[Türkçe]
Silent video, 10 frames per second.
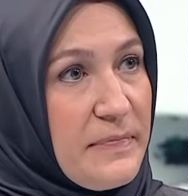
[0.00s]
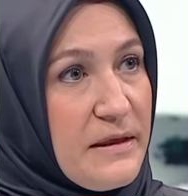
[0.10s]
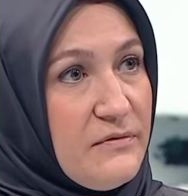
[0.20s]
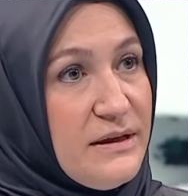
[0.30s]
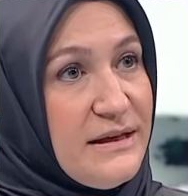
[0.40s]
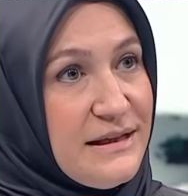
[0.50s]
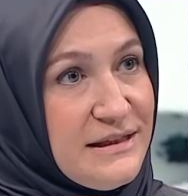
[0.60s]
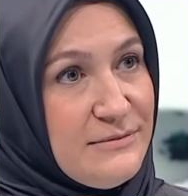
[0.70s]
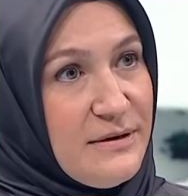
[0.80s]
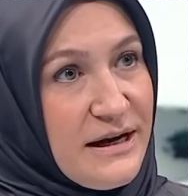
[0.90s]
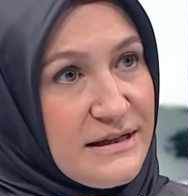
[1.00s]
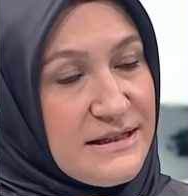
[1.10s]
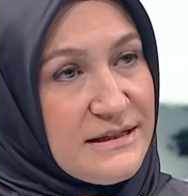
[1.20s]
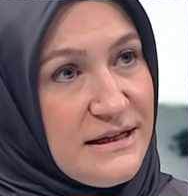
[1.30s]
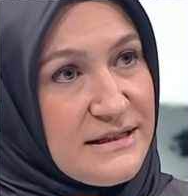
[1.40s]
ve kendi gibi
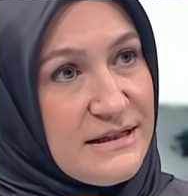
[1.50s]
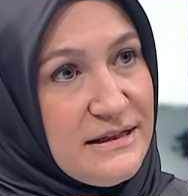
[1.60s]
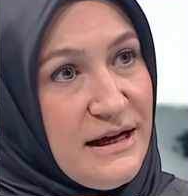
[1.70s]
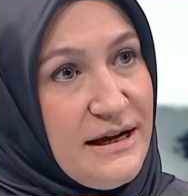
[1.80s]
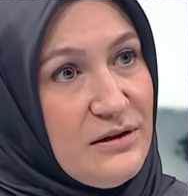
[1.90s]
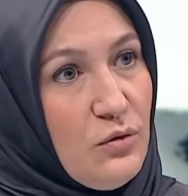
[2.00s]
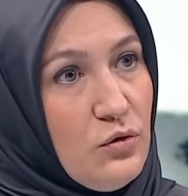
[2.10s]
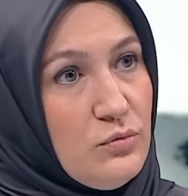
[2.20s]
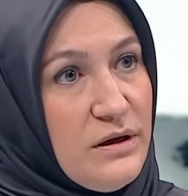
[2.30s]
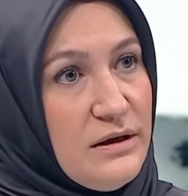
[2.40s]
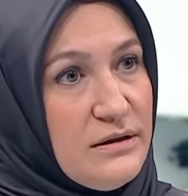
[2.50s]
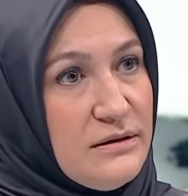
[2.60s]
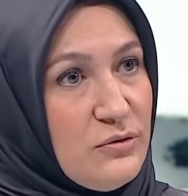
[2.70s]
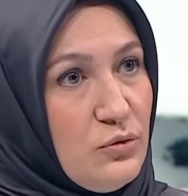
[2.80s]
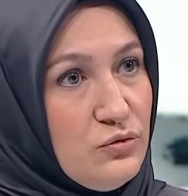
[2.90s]
herkesin de aslında değerli olma
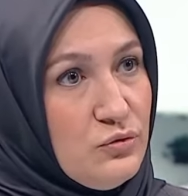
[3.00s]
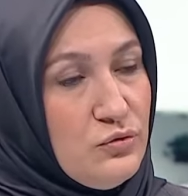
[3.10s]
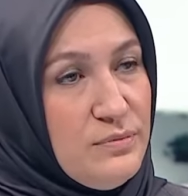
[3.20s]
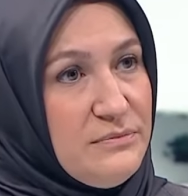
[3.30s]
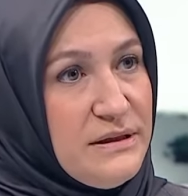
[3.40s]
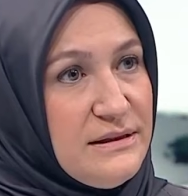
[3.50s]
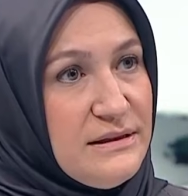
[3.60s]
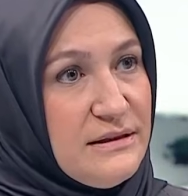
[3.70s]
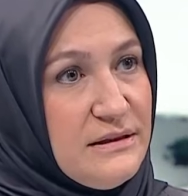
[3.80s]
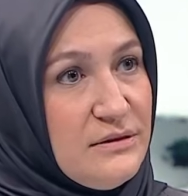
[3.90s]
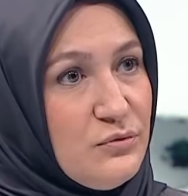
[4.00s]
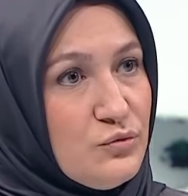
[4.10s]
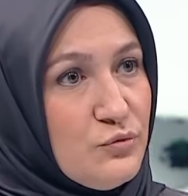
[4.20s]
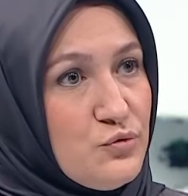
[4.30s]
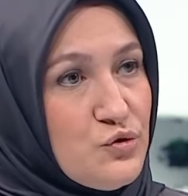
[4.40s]
olduğunu bilmenin
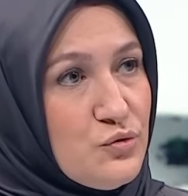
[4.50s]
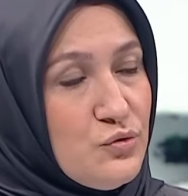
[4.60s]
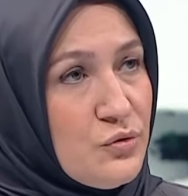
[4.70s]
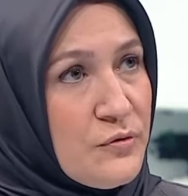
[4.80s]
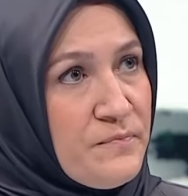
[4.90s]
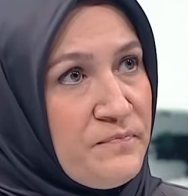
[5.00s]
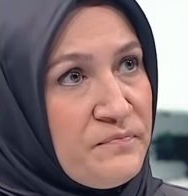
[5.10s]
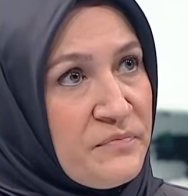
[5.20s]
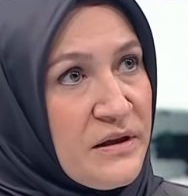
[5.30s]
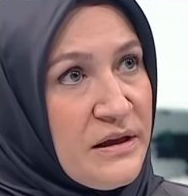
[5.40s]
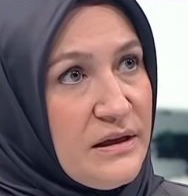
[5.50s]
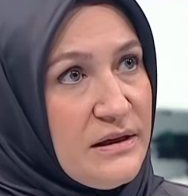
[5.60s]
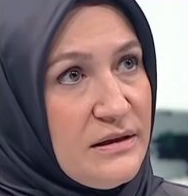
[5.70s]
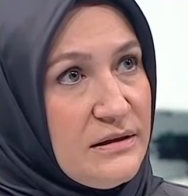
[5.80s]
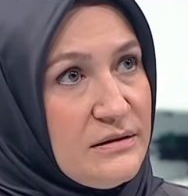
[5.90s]
durumu şükür.
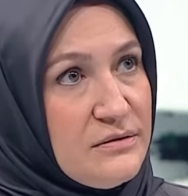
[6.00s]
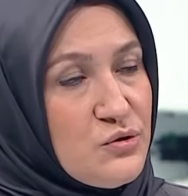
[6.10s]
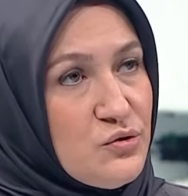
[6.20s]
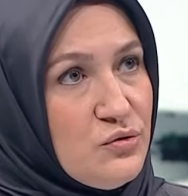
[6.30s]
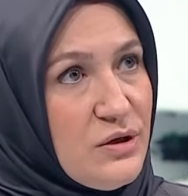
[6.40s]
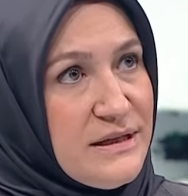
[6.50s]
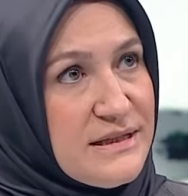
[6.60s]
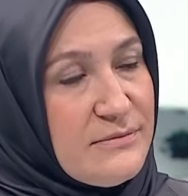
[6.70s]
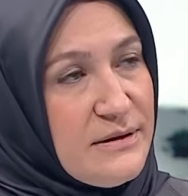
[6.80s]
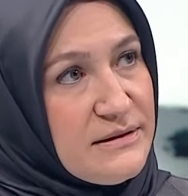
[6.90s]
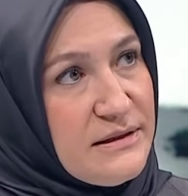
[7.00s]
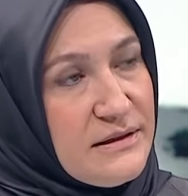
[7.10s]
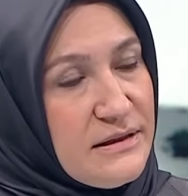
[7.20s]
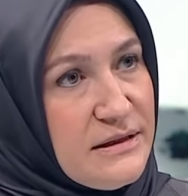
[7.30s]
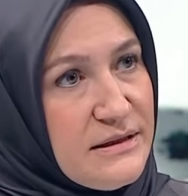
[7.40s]
E, şükür aynı
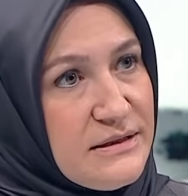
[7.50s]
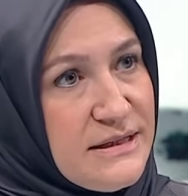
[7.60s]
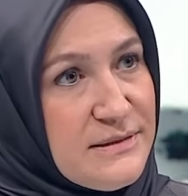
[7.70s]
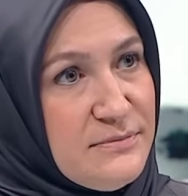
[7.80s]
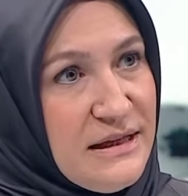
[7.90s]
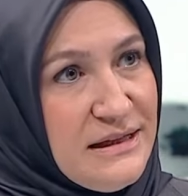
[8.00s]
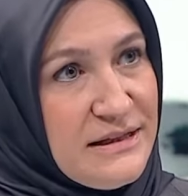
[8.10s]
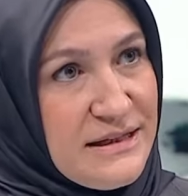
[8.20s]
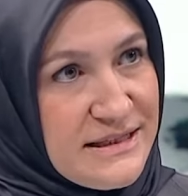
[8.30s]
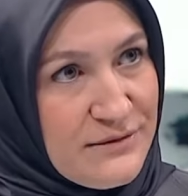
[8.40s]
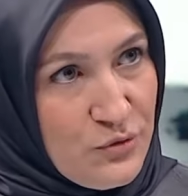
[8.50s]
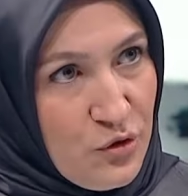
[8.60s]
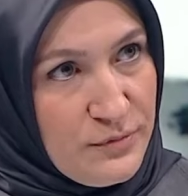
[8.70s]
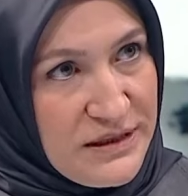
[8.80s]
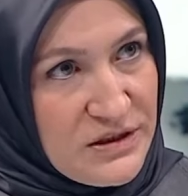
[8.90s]
zamanda e, resmi değil de ressamı
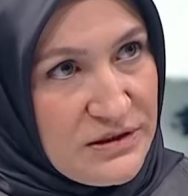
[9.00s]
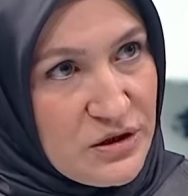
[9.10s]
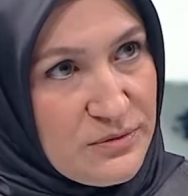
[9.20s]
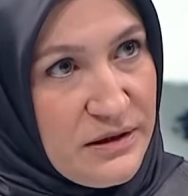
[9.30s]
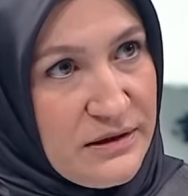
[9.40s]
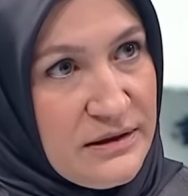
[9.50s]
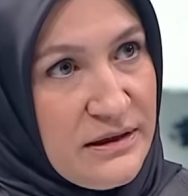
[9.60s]
görmeye çalışmak. Hmm.